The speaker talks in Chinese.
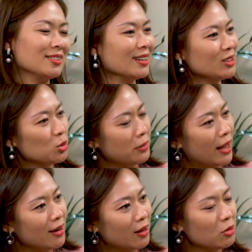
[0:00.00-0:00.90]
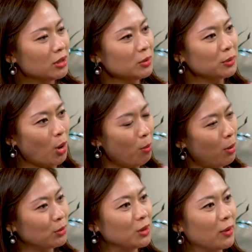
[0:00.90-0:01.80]
上次我们还聊过，因为通
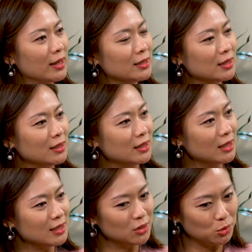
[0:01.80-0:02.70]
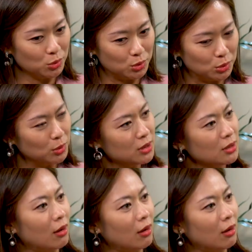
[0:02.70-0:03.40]
膨的关系，你现金就越存越少